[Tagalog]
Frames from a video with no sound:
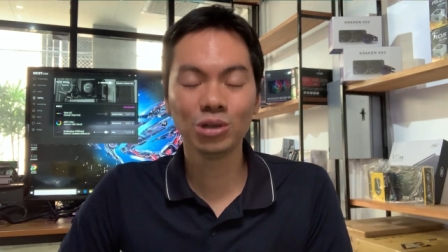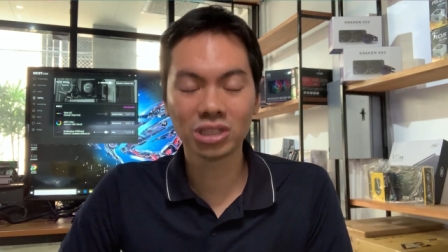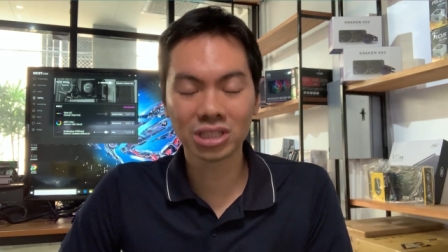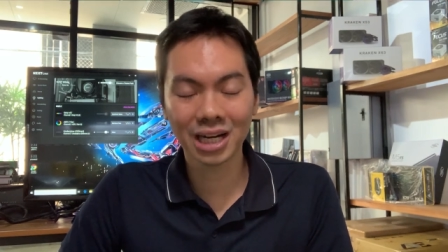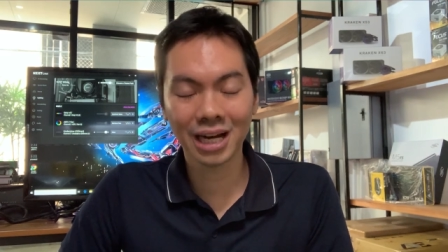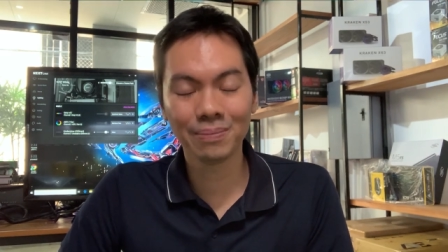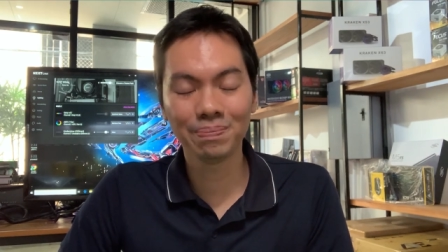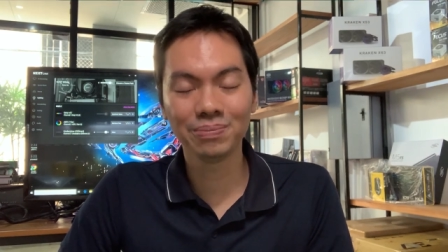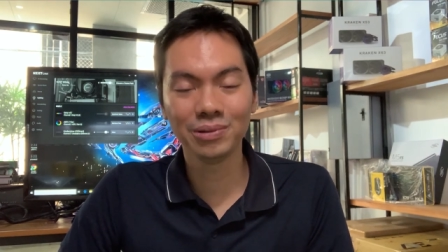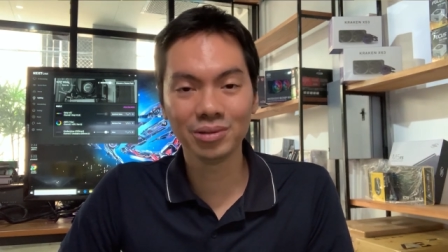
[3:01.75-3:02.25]
yung
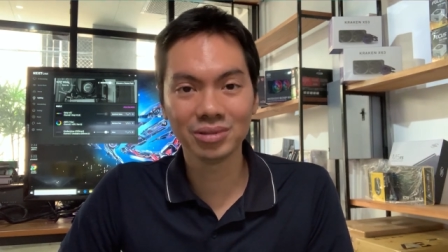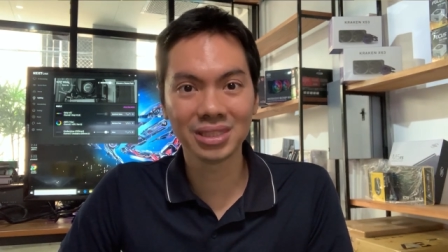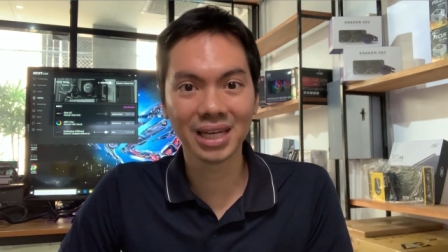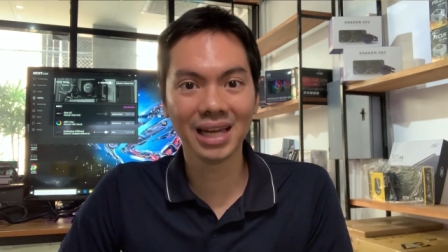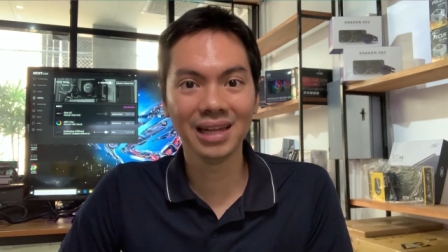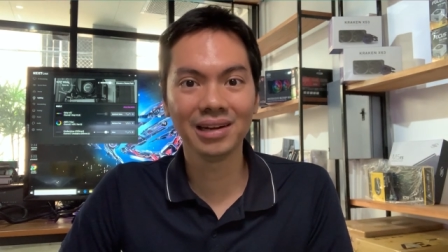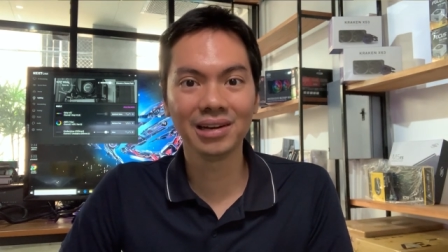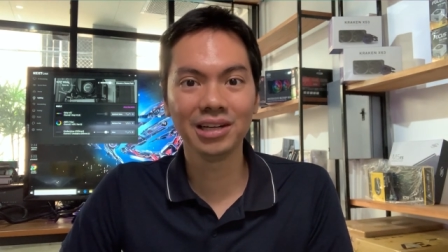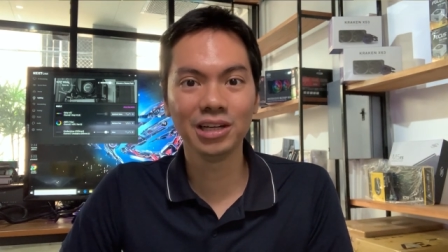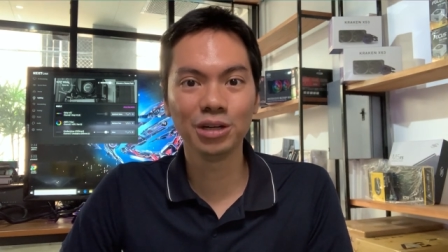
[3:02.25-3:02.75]
shop, yung
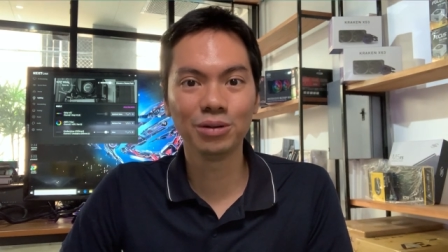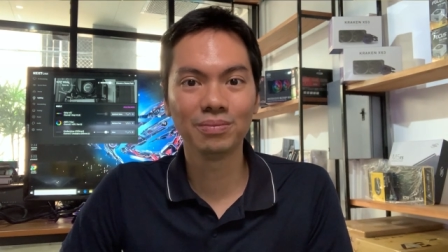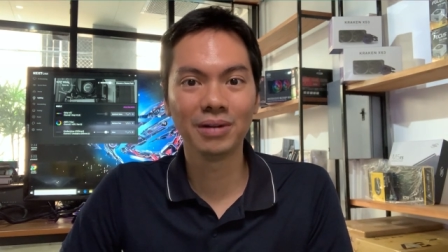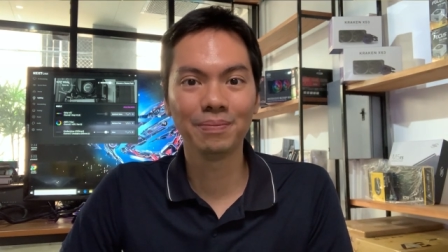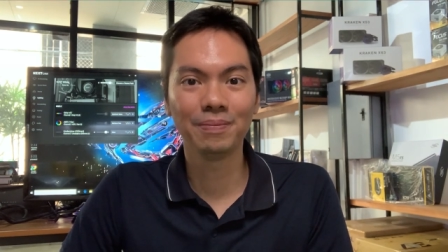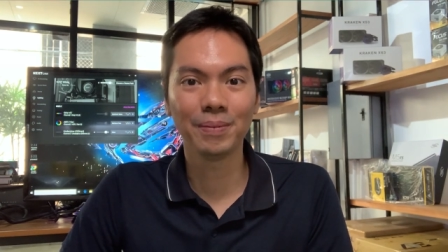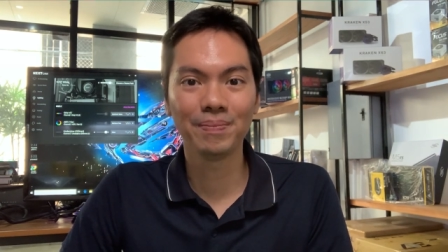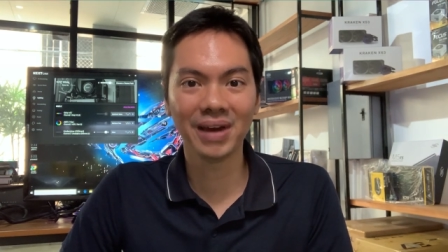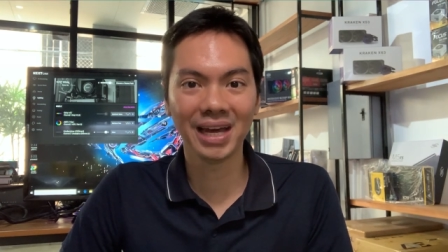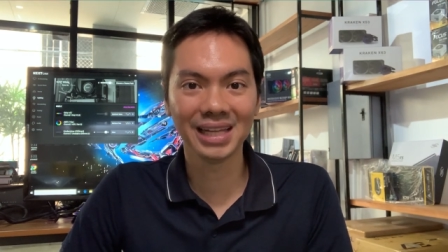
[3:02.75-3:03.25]
seller yung
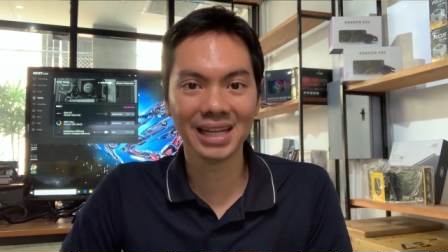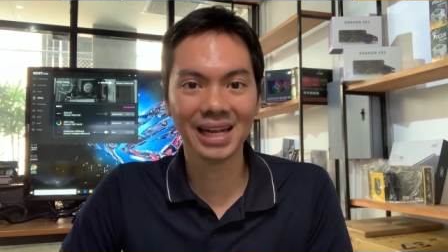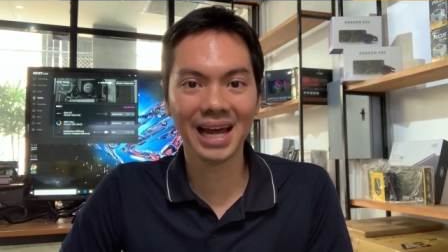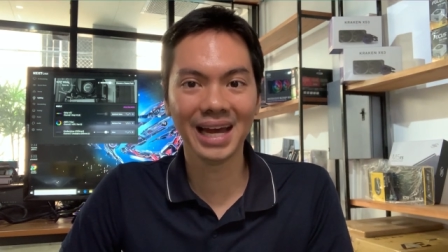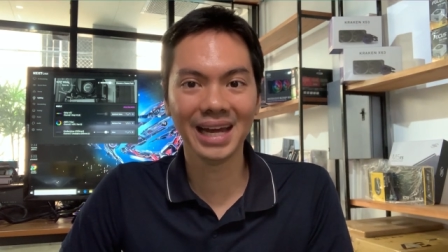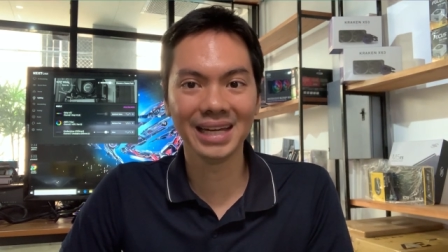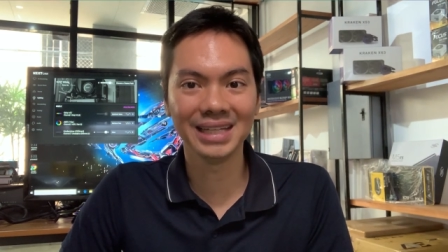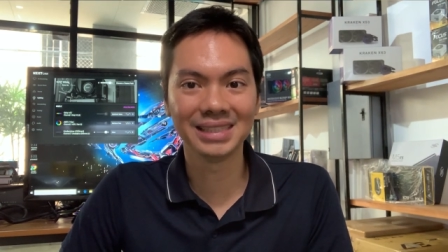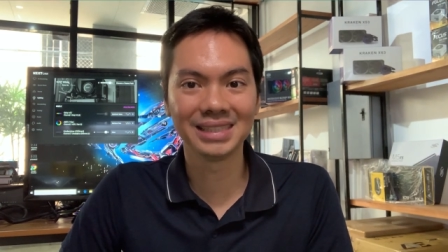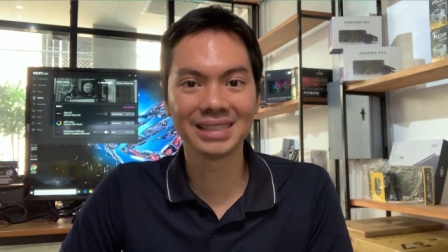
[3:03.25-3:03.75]

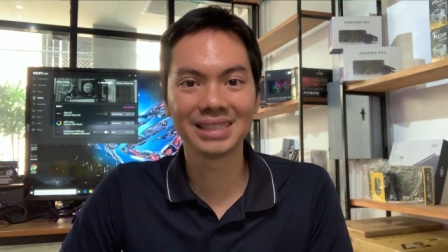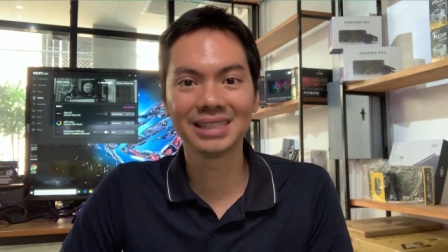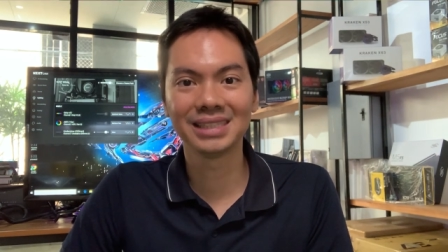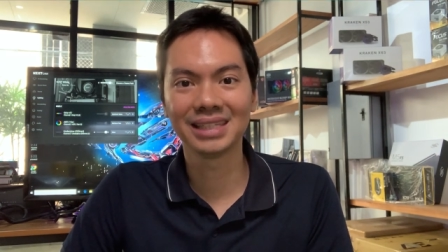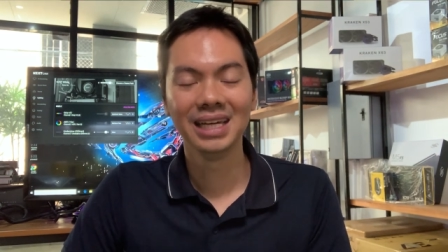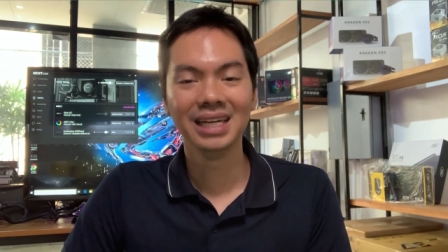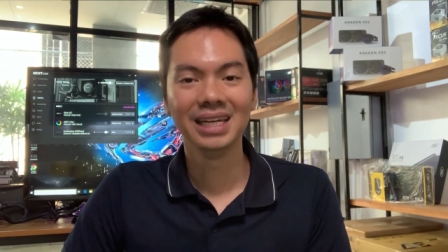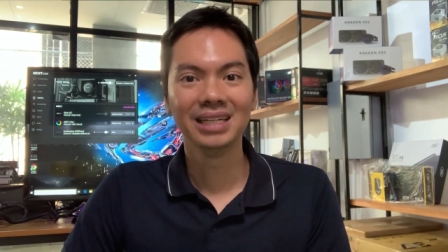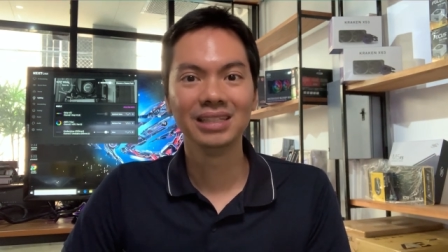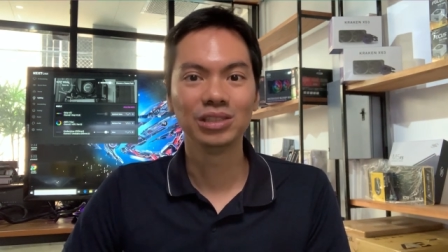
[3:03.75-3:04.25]

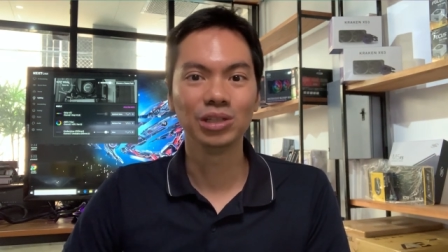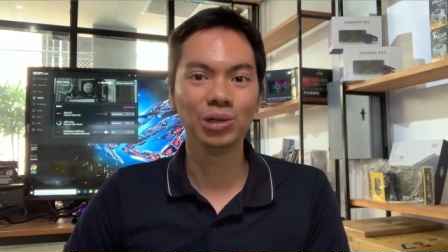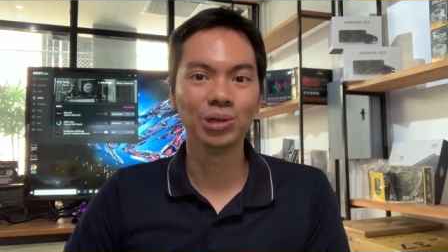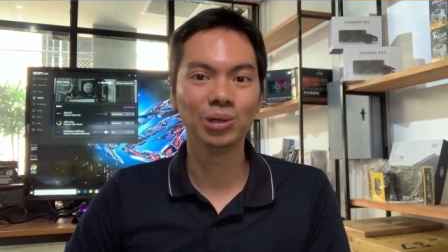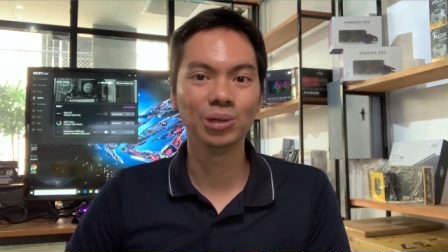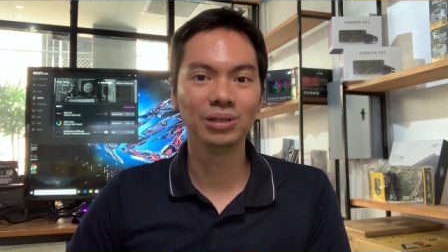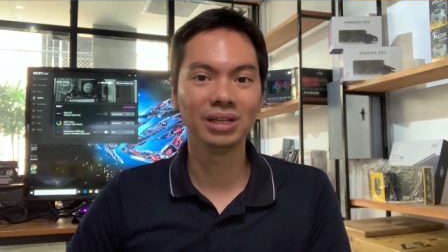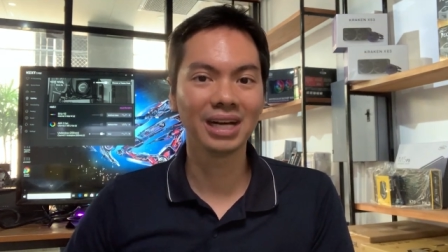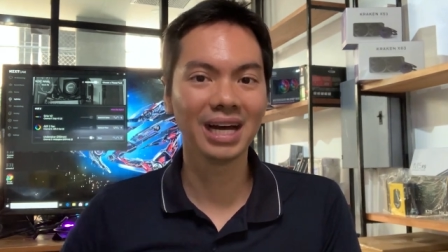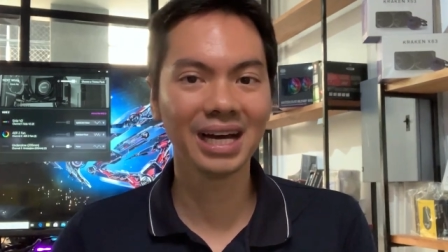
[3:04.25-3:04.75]
mape-penalize.
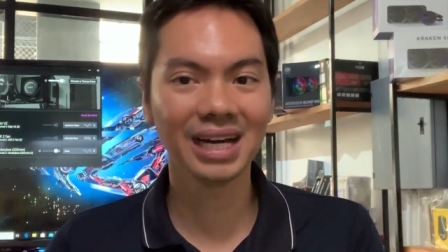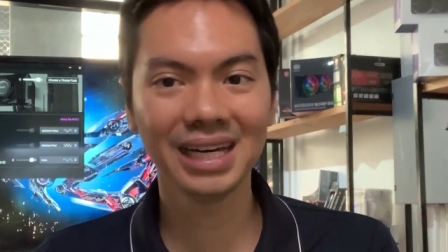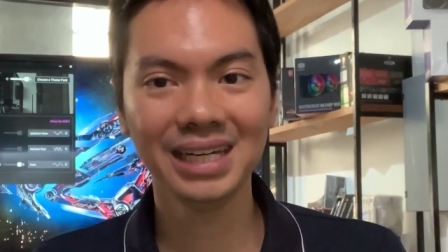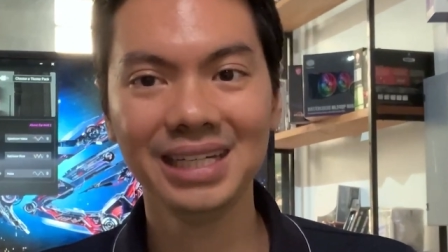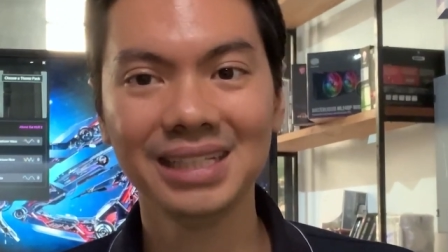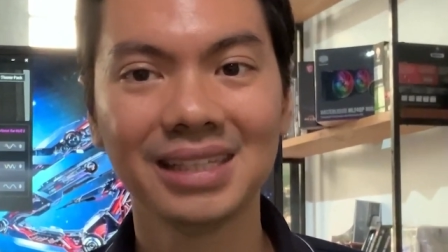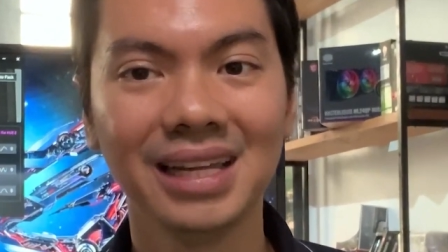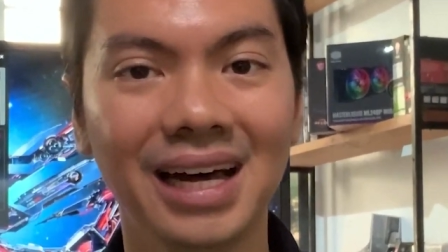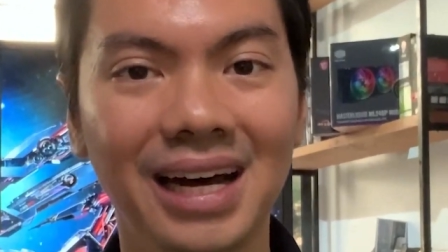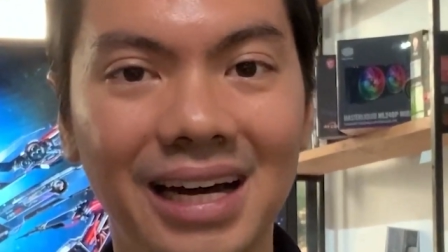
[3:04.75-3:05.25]
So,
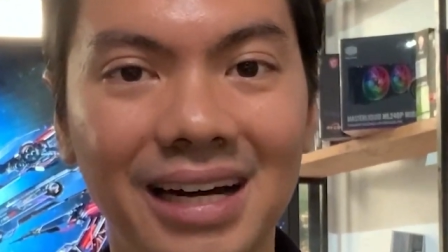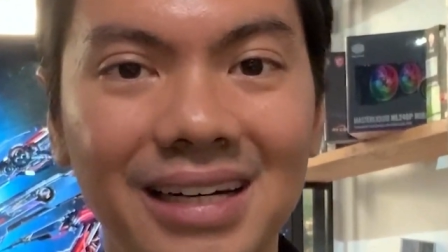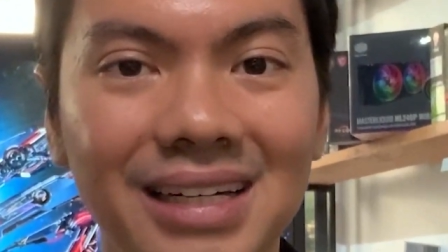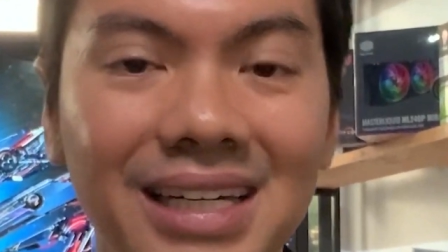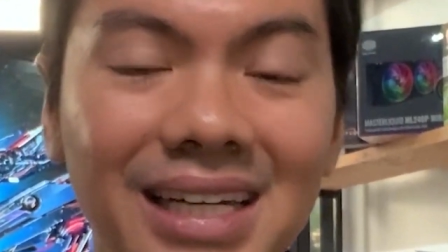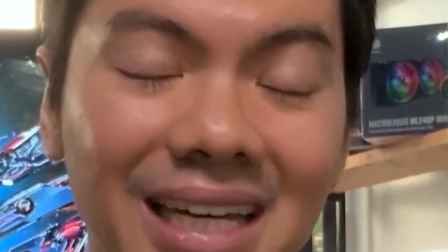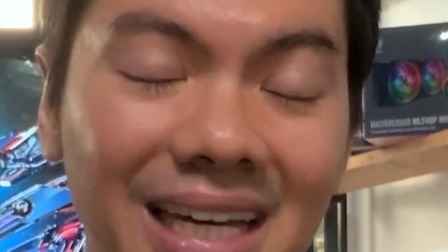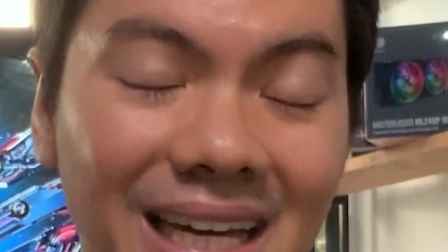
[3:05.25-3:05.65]
nakakainis lang.